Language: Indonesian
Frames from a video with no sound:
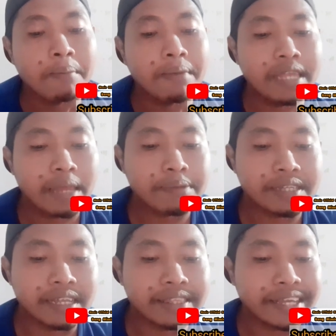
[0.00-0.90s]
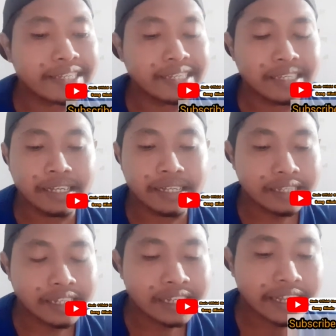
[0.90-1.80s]
melihat pesan teks
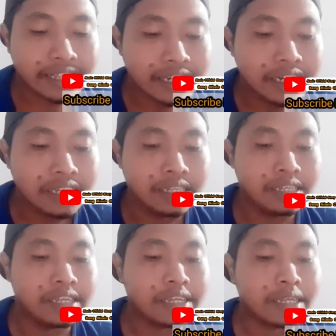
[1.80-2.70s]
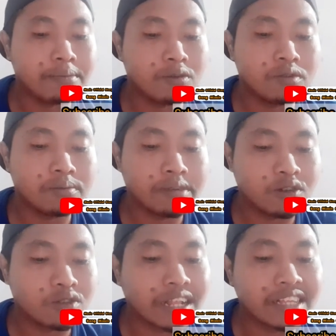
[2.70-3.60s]
singkat ini Yacen meng
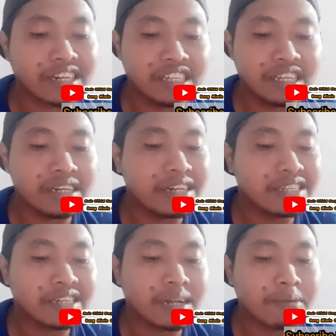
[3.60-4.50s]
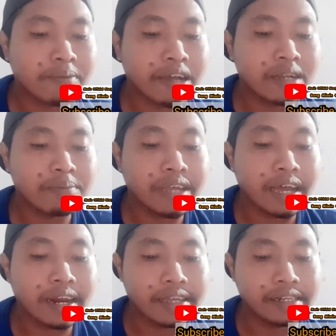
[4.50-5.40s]
mengurutkan keningnya dan segera memanggil
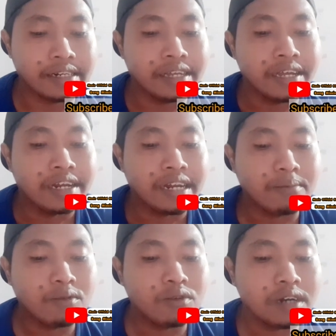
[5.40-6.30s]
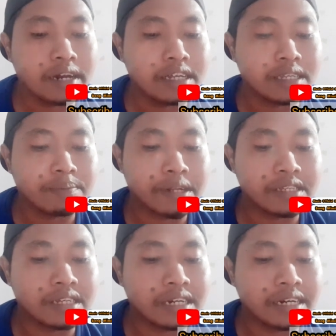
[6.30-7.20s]
pihak lain namun nada
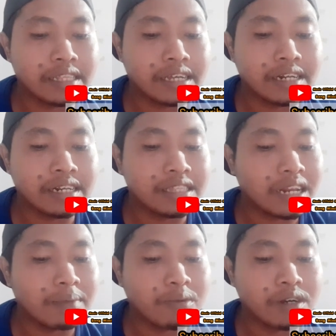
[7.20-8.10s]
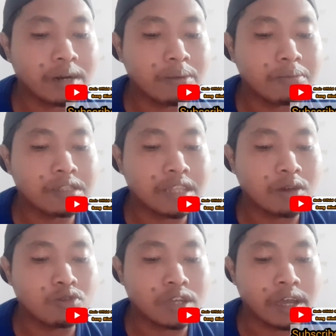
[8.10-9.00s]
cepat segera datang dari telepon dan
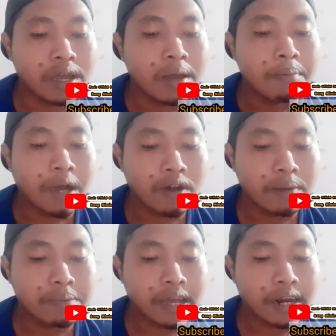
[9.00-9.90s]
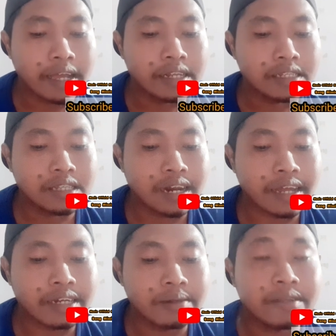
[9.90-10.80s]
memberitahunya bahwa pihak lain
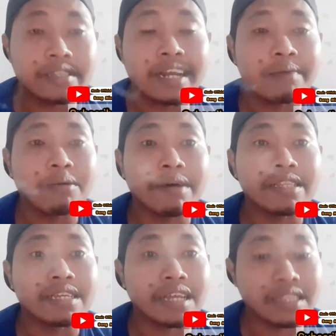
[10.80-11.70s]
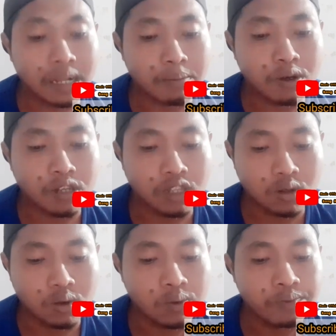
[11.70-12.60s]
telah di, telah mematikan telepon
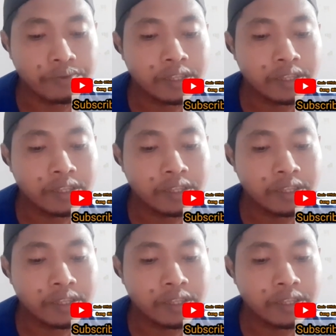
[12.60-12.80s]
itu.